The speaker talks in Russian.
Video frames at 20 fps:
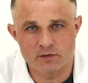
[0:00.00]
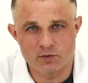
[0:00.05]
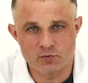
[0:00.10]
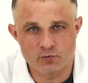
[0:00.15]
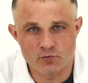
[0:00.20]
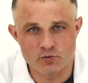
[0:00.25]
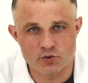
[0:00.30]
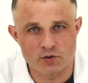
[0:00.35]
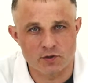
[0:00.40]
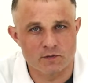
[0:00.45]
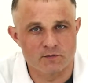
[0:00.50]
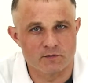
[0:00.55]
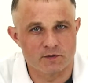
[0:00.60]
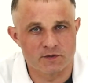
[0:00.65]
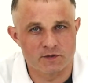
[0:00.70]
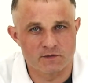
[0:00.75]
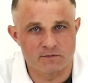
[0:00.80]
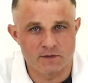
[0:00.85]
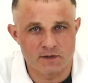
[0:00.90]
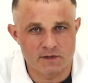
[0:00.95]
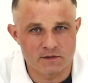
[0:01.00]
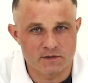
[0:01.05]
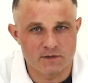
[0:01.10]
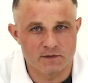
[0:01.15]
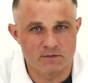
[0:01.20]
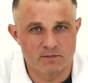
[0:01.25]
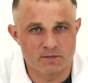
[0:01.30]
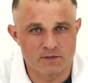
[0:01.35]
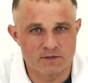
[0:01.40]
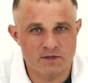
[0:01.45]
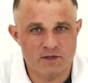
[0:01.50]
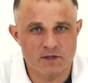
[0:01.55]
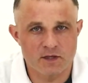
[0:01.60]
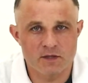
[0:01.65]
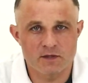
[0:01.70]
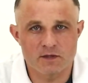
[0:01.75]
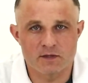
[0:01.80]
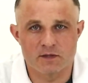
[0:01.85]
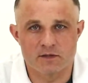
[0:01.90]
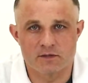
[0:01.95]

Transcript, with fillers: ключ к мотивации пациента,